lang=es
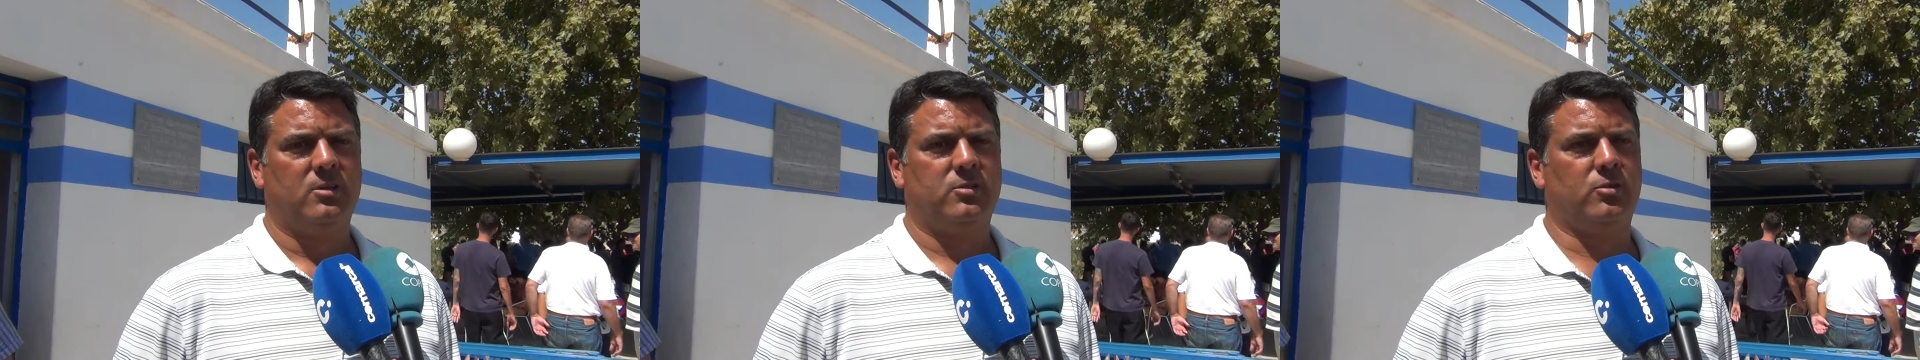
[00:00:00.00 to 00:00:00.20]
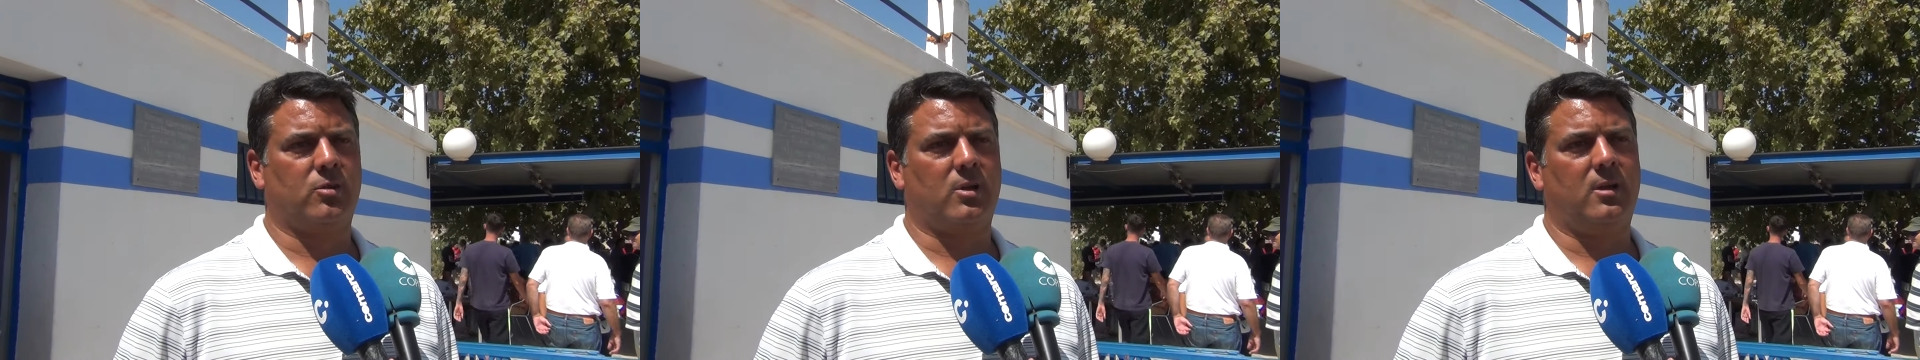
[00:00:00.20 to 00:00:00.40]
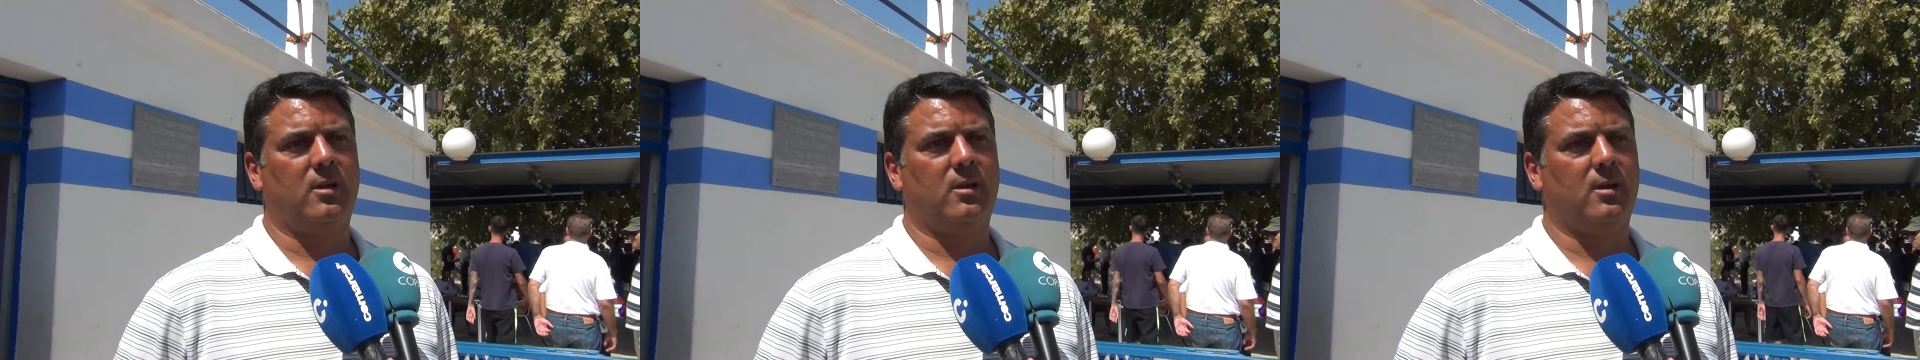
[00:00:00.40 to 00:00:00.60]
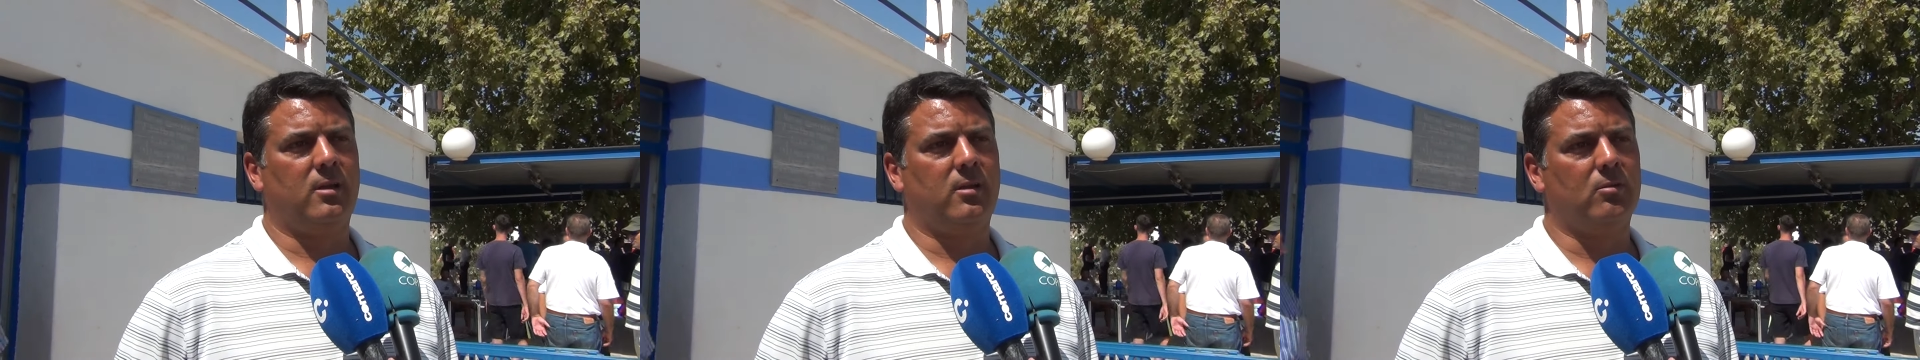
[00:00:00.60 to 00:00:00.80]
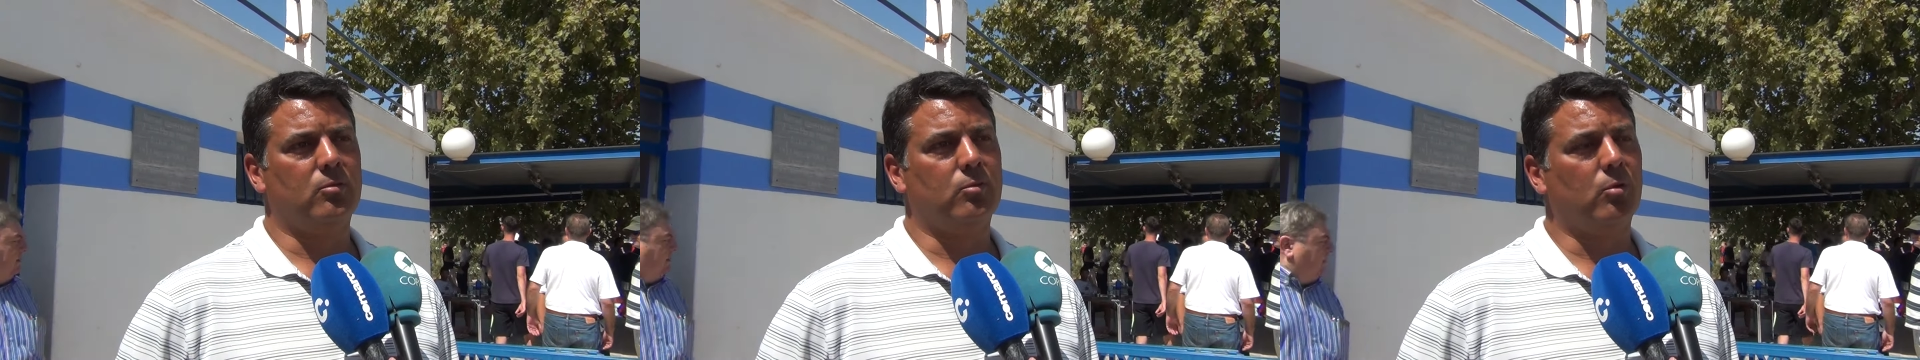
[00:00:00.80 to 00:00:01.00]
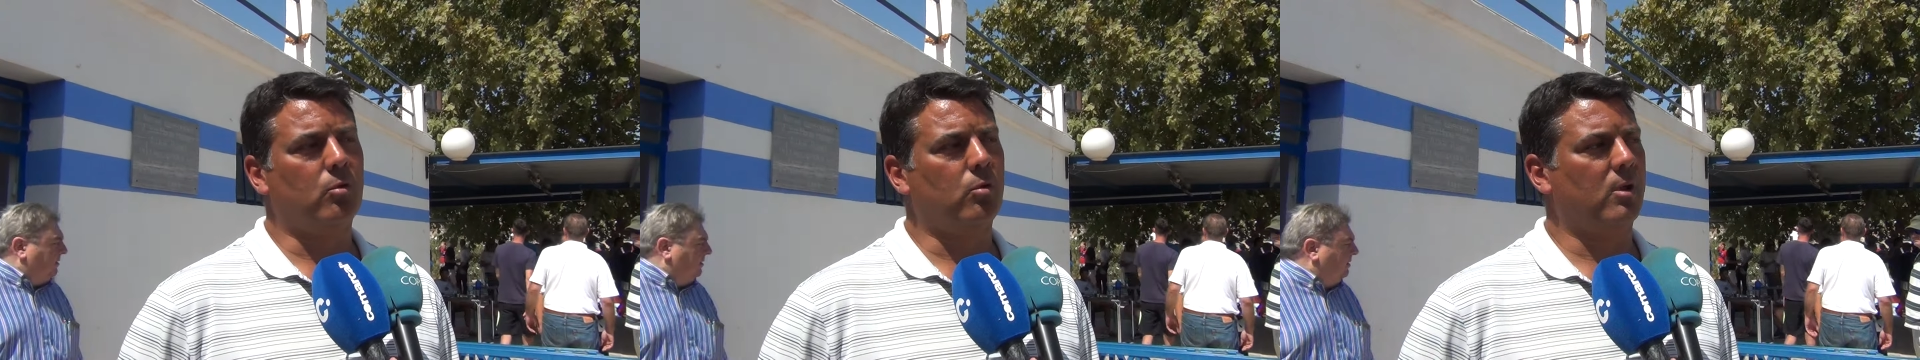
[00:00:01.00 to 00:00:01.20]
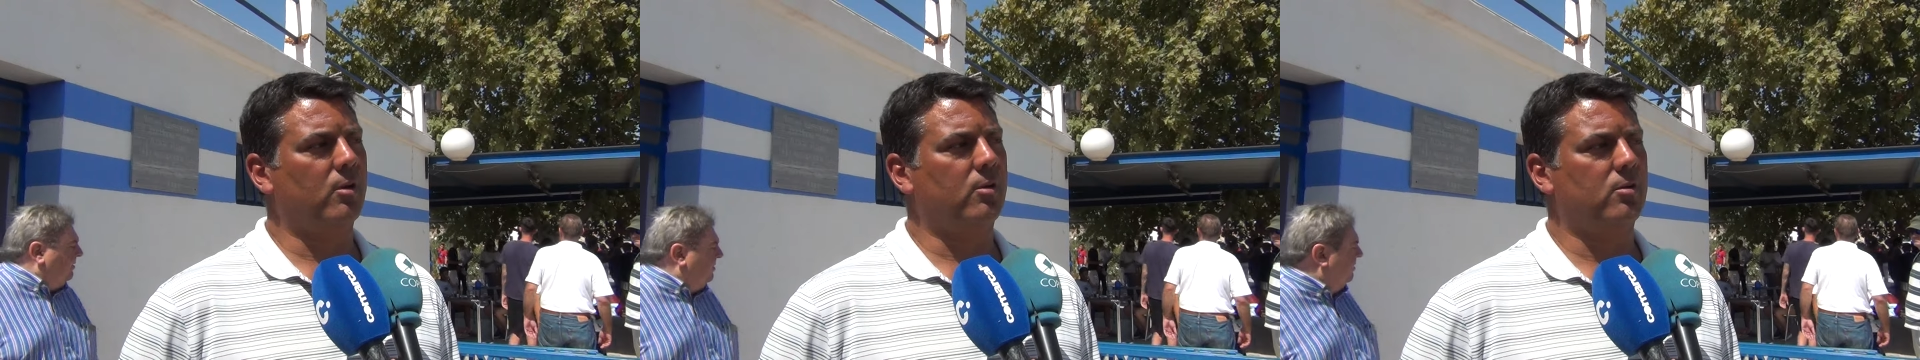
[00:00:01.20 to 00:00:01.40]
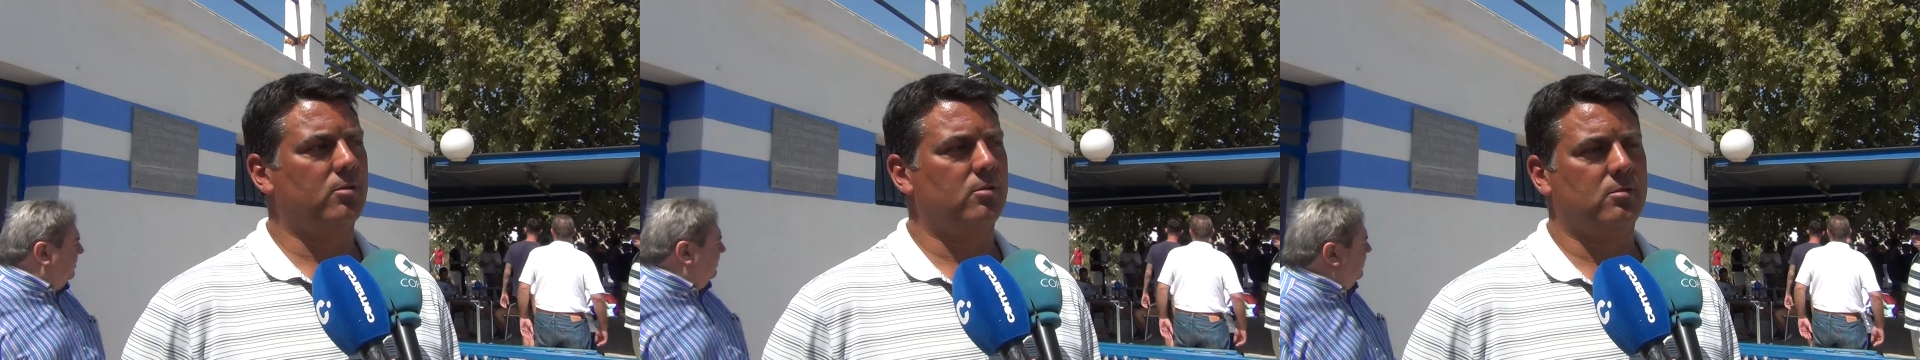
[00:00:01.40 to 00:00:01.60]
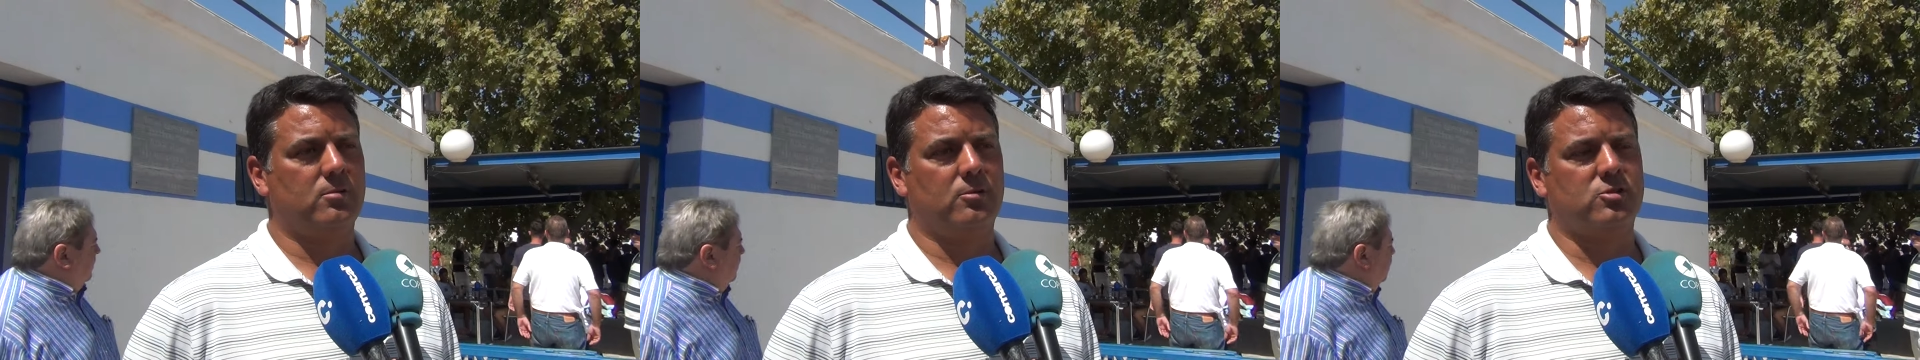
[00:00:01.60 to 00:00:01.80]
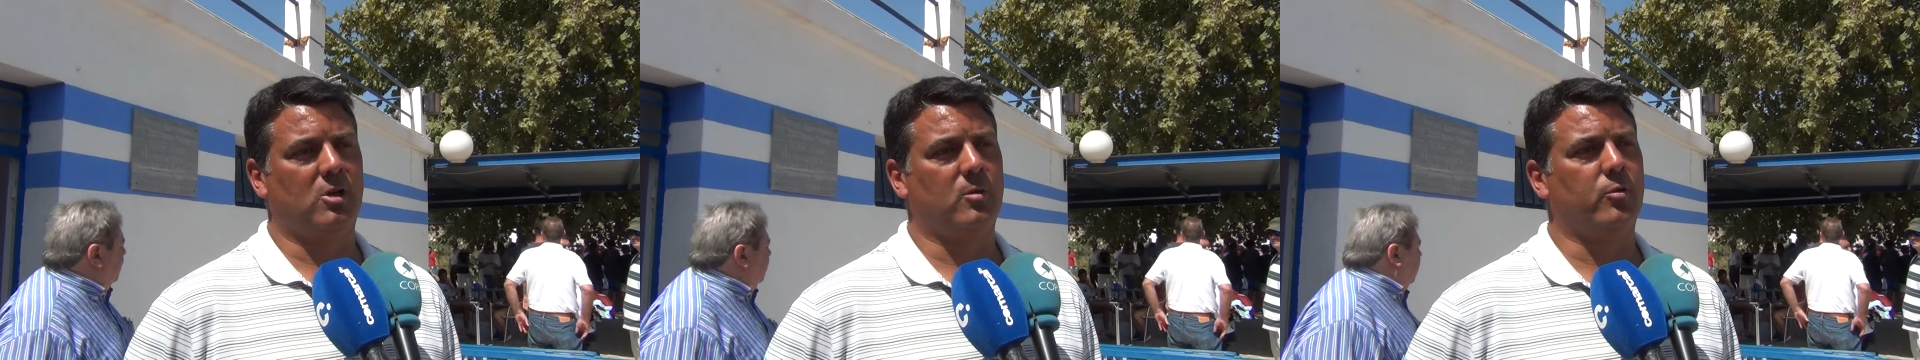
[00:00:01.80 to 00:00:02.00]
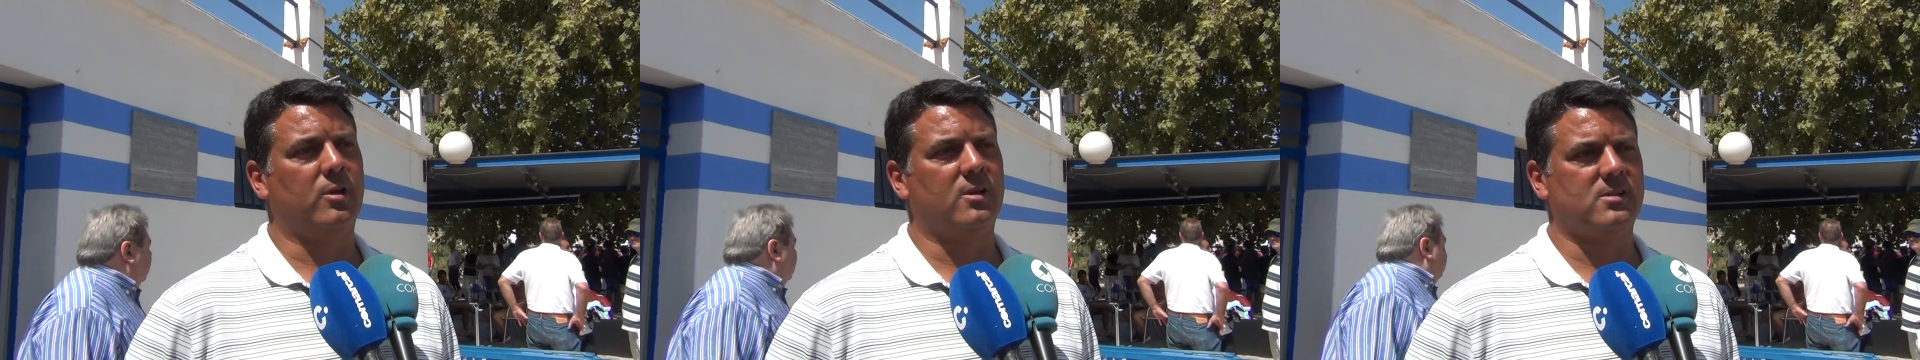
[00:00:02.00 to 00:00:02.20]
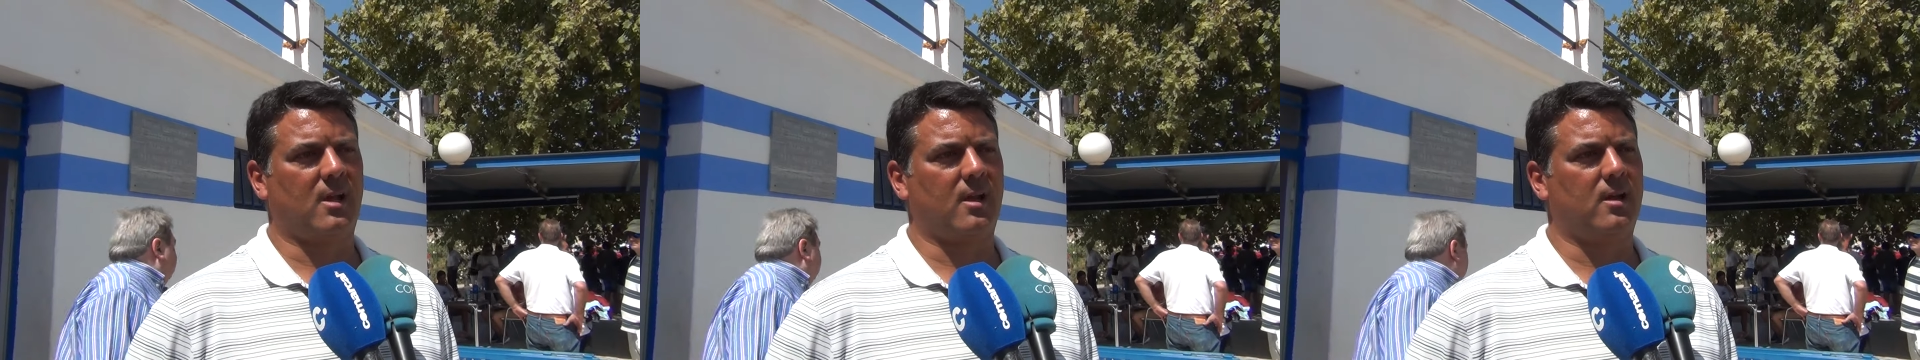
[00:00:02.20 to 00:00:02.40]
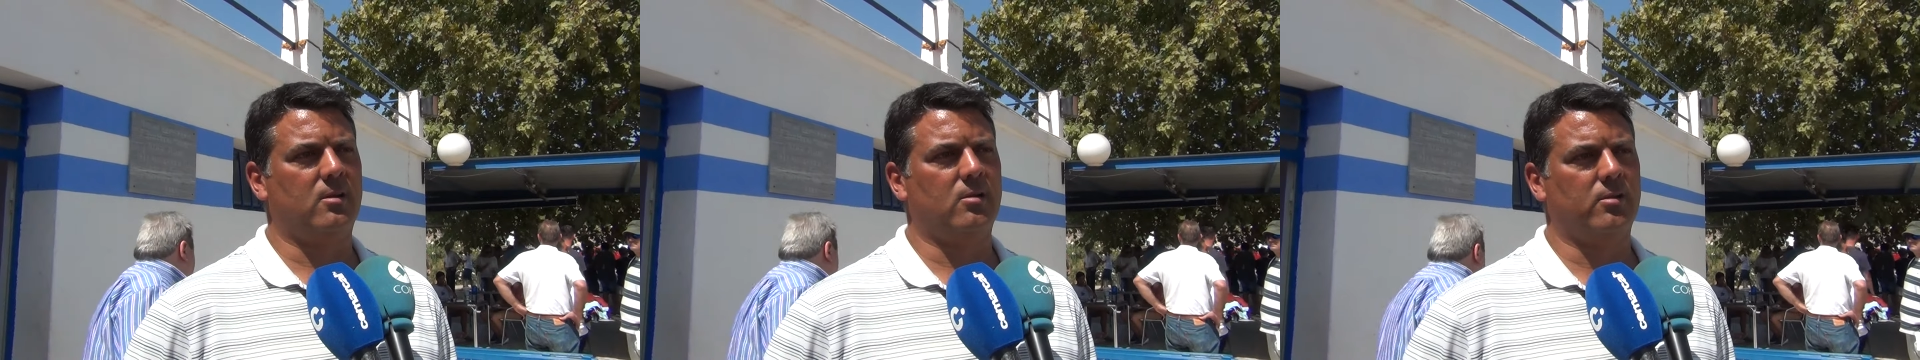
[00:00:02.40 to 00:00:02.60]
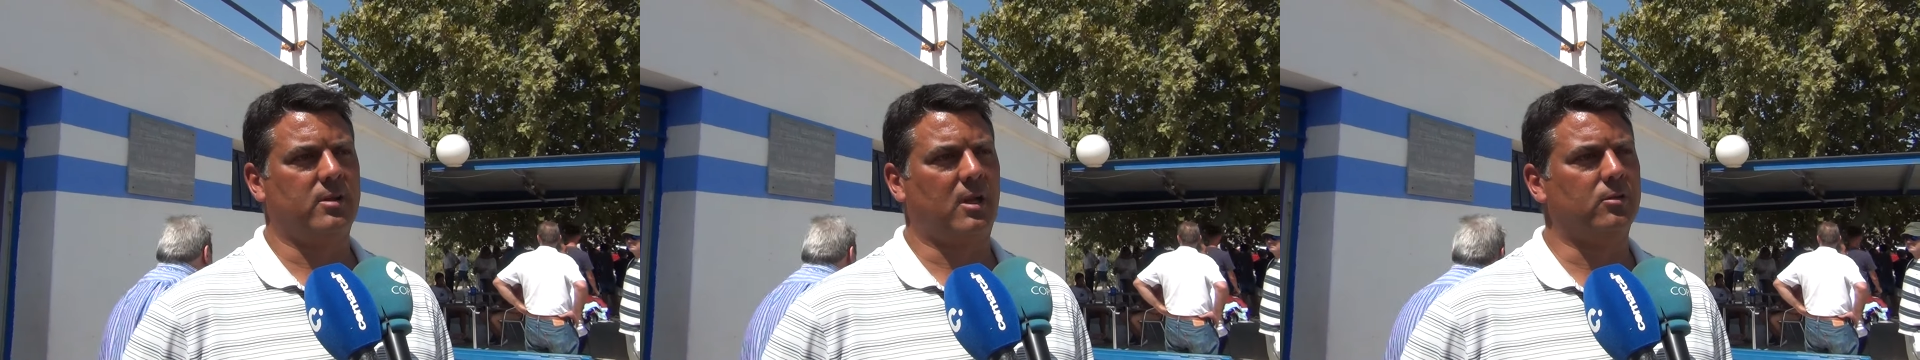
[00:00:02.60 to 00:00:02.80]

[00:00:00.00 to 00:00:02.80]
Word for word: yo creo que, ningún jugador no se le puede destacar, ¿no?